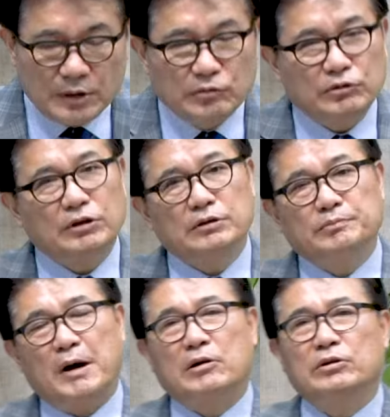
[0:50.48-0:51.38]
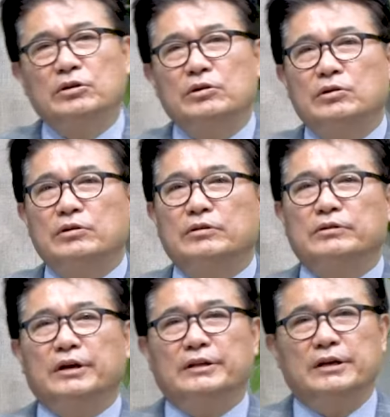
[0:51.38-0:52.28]
우리는
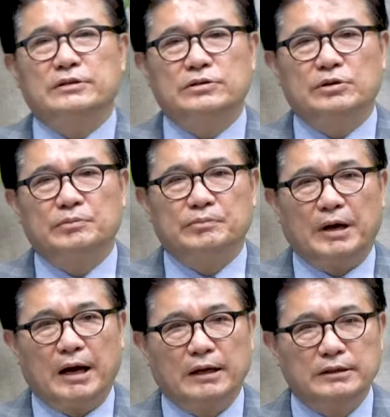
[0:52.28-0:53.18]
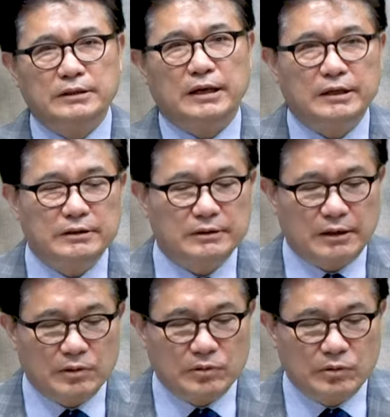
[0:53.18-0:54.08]
박헌영에 대해서 많은
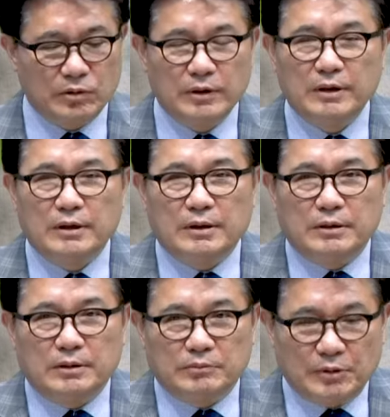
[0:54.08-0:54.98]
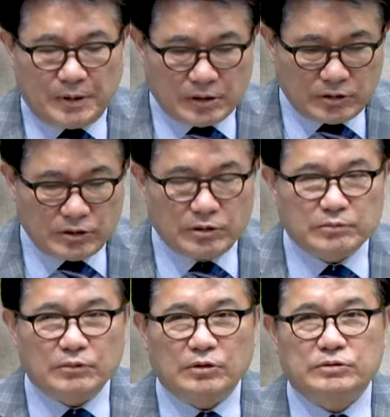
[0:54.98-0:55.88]
얘기들을 하고 뭐
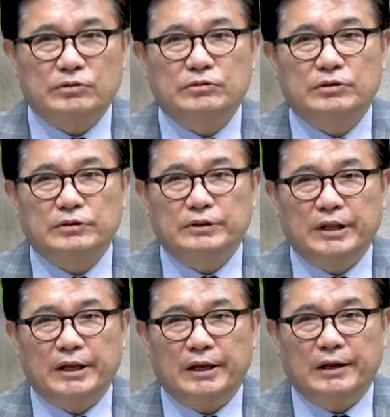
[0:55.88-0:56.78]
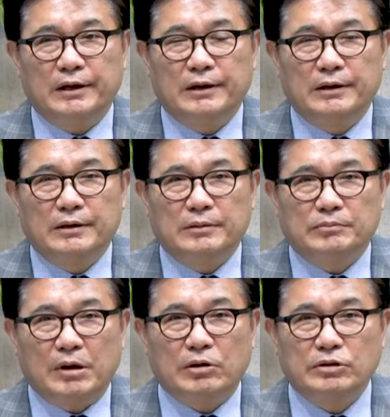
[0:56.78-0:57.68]
박헌영 뭐 어쩌고 그러는데
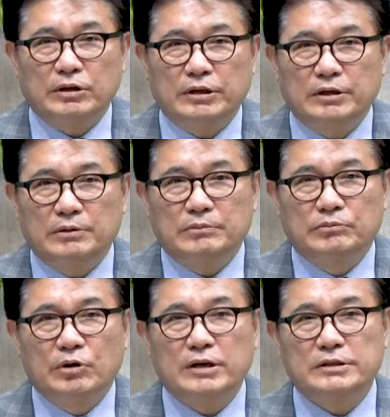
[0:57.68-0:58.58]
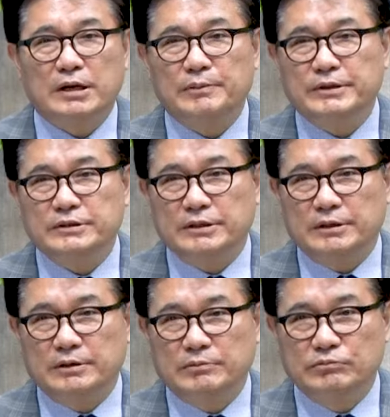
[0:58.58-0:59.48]
박헌영이 뭐 한
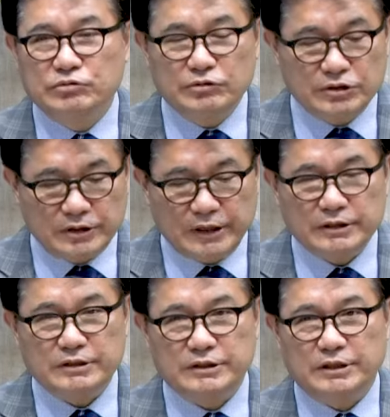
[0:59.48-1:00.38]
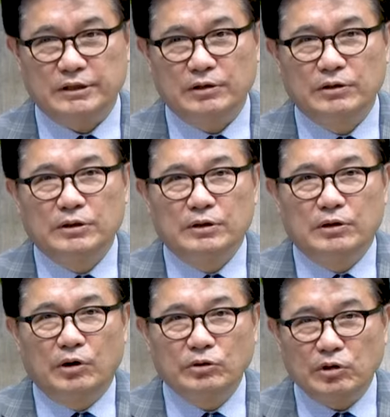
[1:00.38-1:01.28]
사람인지 무슨 일을 했는지
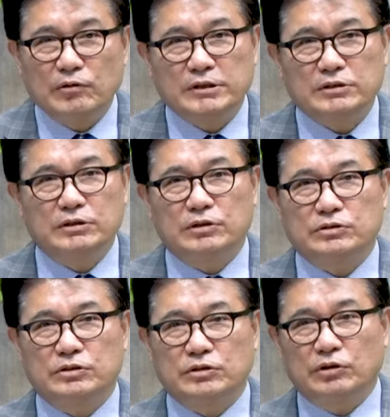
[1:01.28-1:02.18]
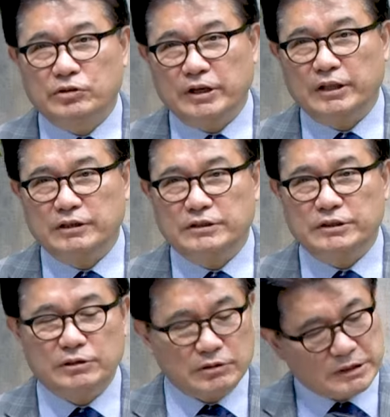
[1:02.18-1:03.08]
어떤 과정을 거쳐서 어떻게 했는지
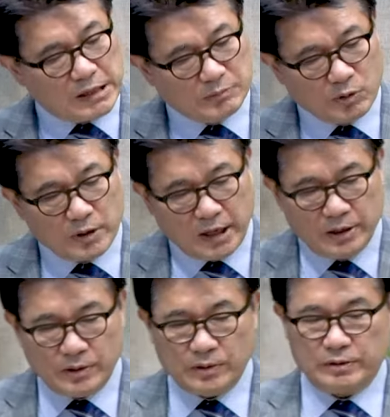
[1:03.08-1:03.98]
이런 걸 잘 몰라요.